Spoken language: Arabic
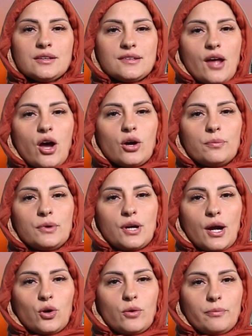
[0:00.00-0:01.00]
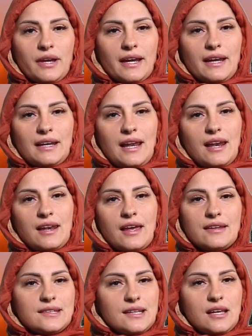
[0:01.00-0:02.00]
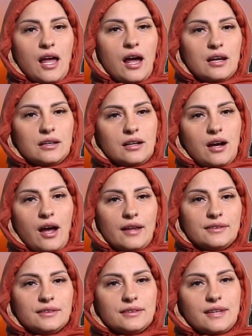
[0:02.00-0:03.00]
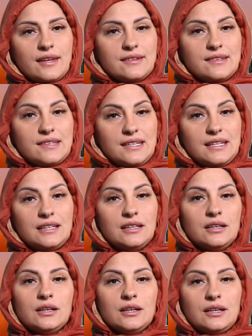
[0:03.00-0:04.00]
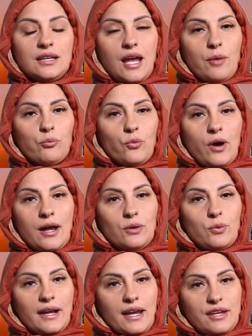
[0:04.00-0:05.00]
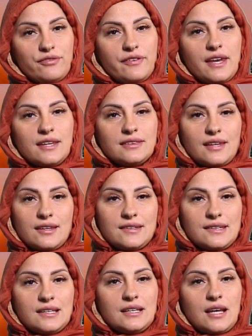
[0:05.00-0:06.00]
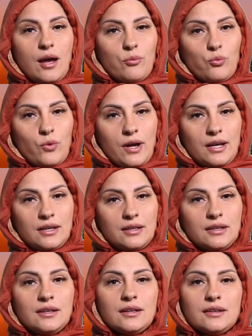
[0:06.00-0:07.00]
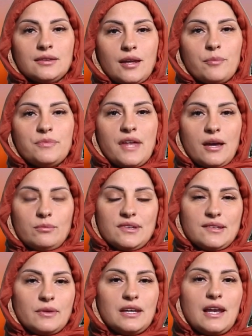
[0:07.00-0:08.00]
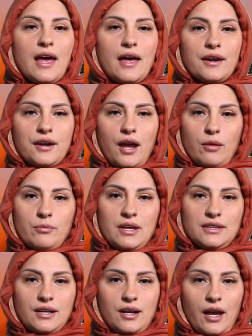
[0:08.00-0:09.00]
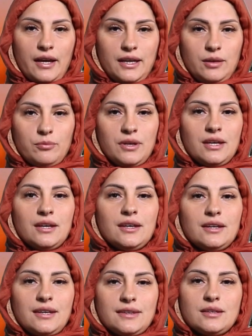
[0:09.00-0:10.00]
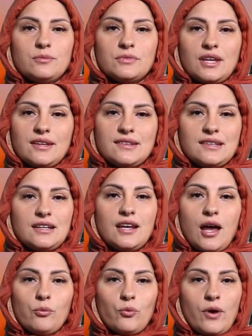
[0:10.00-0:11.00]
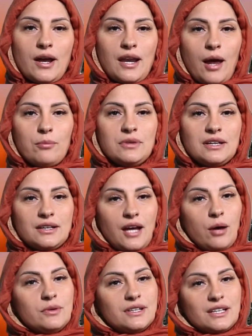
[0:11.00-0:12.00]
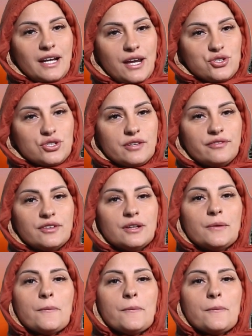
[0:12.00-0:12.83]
سأخبركم من خلال هذه الحلقة عن تنزيل الأموال وكيفية تنزيل الأموال نبدأ بسم الله الرحمن الرحيم يتم تنزيل الأموال عبر عبر الكشف